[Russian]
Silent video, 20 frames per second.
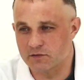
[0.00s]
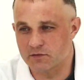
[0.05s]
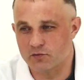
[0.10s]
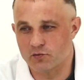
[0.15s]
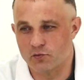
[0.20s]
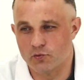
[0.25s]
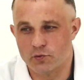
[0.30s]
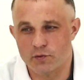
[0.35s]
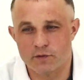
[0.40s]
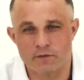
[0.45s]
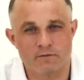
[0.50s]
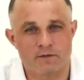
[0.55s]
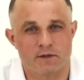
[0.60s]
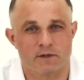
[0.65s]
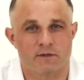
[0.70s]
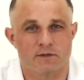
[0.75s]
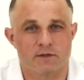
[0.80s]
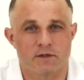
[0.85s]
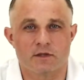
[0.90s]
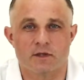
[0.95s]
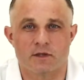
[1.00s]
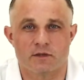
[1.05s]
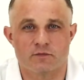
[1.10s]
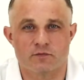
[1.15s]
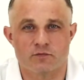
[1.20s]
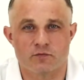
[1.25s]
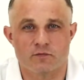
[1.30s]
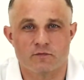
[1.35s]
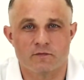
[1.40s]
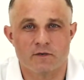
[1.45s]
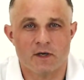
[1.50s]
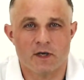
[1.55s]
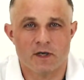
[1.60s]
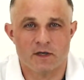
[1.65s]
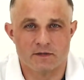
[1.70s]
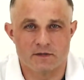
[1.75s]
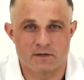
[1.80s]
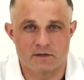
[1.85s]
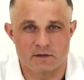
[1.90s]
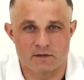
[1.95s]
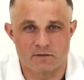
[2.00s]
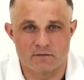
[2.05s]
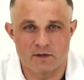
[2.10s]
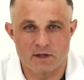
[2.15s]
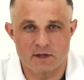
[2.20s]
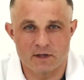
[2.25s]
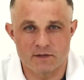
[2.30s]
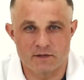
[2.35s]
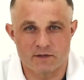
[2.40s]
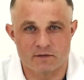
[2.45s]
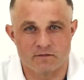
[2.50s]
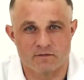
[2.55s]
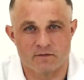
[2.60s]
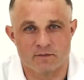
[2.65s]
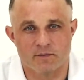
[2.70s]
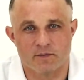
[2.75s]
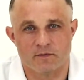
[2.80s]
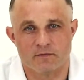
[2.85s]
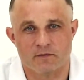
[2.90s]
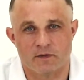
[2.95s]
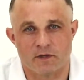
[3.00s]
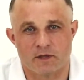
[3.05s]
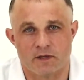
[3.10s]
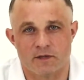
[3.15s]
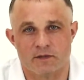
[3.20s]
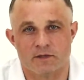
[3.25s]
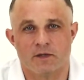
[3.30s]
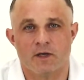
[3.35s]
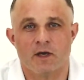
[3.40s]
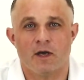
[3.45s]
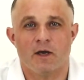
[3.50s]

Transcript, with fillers: злой и в конце концов срывается, выпивает